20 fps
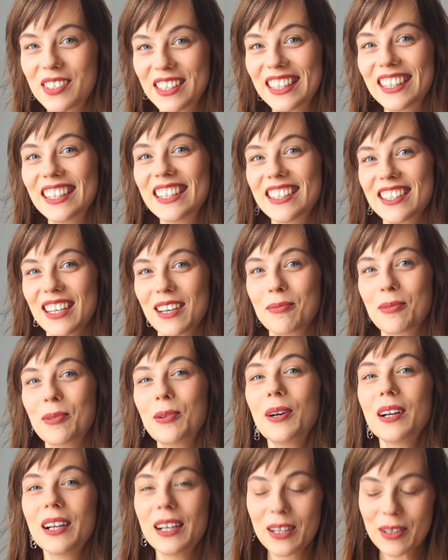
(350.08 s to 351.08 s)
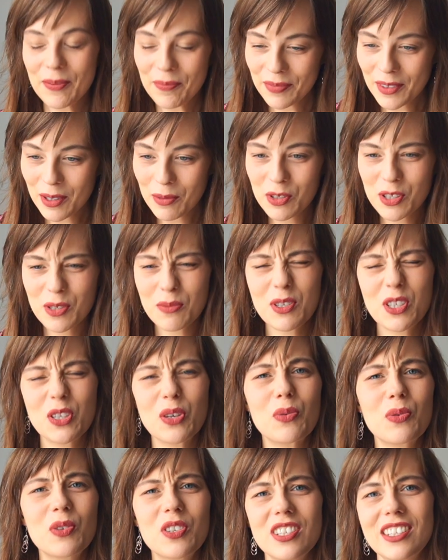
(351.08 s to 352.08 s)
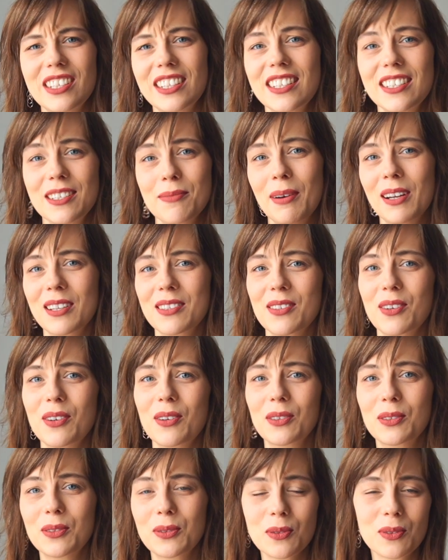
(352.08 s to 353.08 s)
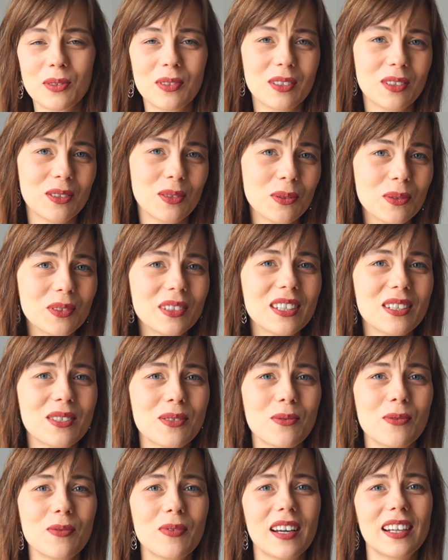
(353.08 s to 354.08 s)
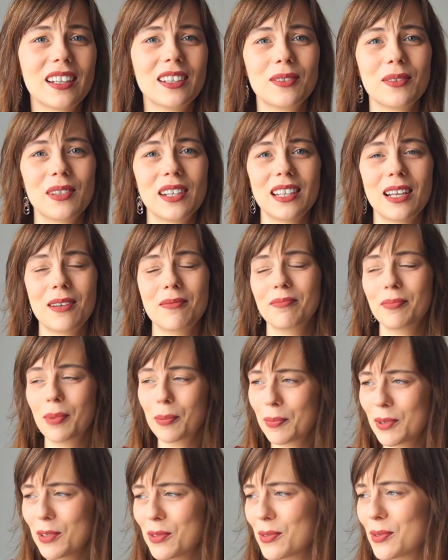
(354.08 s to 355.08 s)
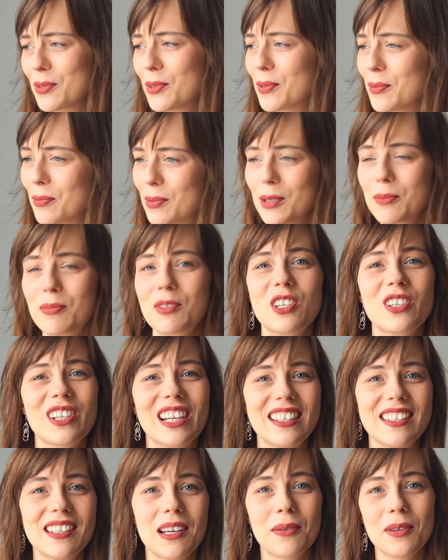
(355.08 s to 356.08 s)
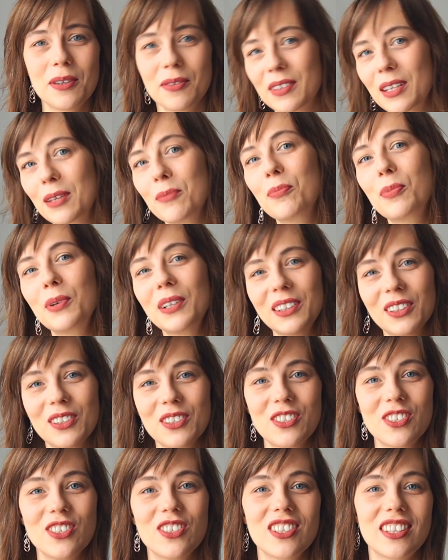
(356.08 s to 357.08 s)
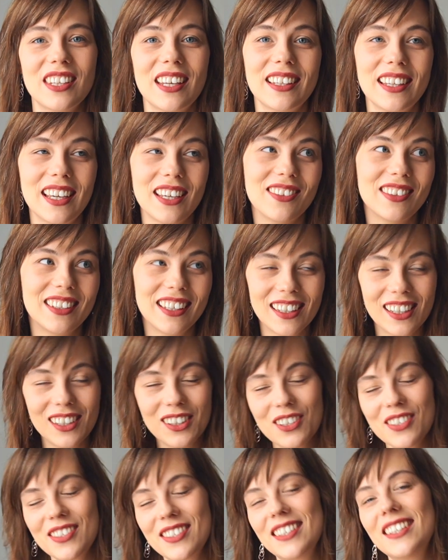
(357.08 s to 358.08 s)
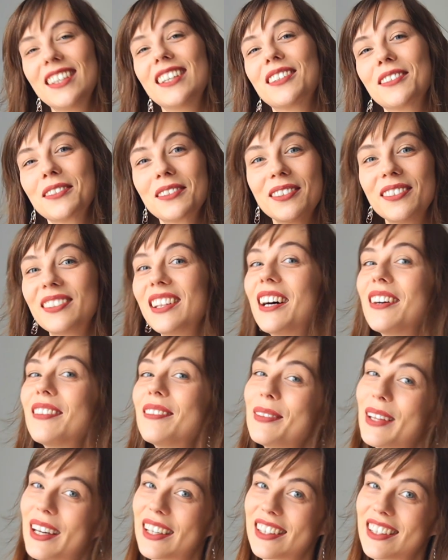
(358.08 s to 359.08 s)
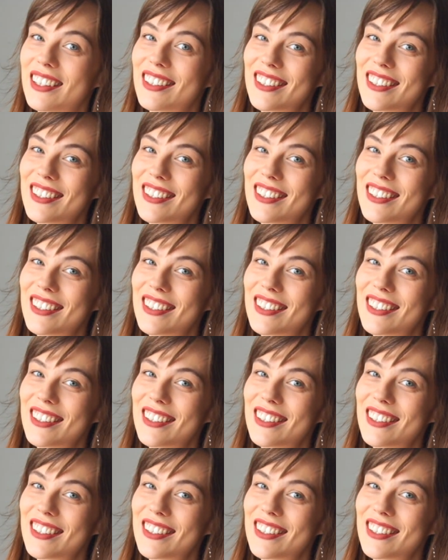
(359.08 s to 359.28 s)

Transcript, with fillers: dzięki czemu nie musimy się uczyć jakichś bardzo tru trudnych słówek, które nam po prostu by przeszkadzały w tej płynności czytania i w tej radości, którą nam daje